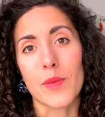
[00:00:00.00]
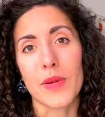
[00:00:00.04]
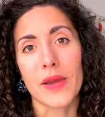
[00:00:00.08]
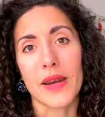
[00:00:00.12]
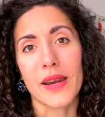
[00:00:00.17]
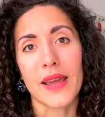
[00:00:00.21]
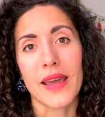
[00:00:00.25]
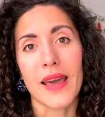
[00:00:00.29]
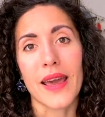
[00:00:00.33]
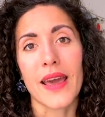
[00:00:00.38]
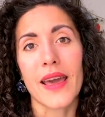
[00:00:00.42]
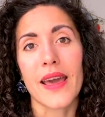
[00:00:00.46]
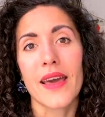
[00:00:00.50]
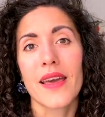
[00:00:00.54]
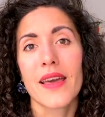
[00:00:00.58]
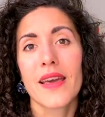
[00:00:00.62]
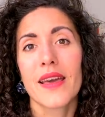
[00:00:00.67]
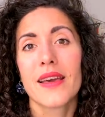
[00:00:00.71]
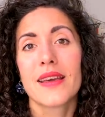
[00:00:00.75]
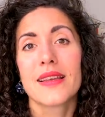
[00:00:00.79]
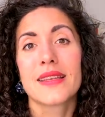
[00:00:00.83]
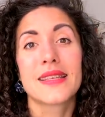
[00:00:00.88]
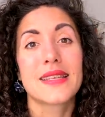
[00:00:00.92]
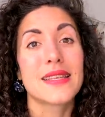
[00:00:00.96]
perché
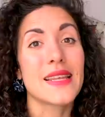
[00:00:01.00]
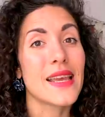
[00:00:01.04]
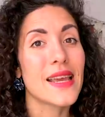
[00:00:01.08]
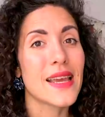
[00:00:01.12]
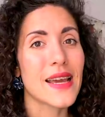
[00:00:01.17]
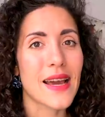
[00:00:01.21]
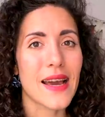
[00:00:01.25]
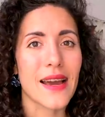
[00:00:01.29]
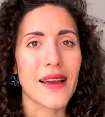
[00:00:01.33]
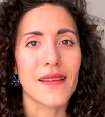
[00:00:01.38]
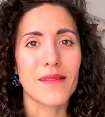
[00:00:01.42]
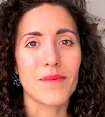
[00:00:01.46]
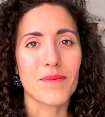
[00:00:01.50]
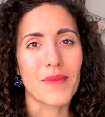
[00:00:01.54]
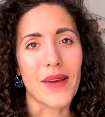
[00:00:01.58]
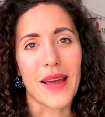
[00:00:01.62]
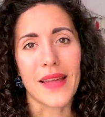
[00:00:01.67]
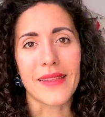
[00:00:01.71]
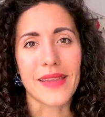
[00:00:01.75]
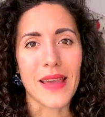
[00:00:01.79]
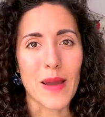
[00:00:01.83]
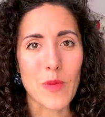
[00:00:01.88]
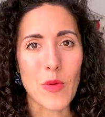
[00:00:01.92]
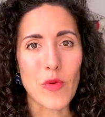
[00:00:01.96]
se
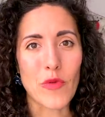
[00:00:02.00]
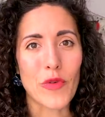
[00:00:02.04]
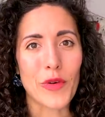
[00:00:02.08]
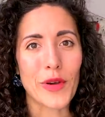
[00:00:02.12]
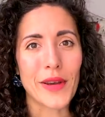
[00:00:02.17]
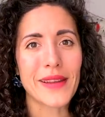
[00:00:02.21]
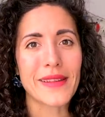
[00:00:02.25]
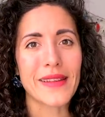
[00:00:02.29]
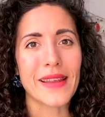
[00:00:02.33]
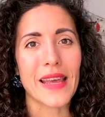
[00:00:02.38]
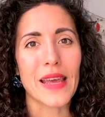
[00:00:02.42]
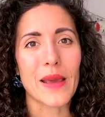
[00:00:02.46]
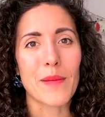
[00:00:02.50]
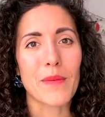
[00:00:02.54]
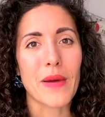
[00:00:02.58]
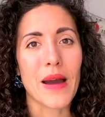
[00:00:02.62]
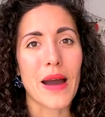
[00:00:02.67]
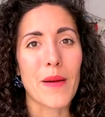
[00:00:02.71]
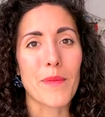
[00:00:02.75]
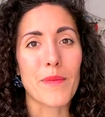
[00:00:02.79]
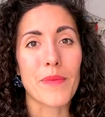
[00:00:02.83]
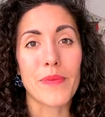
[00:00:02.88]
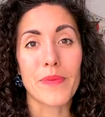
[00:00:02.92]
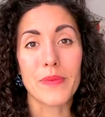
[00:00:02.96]
andiamo fuori
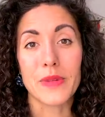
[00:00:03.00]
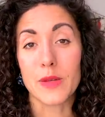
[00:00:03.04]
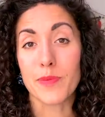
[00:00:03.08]
tema,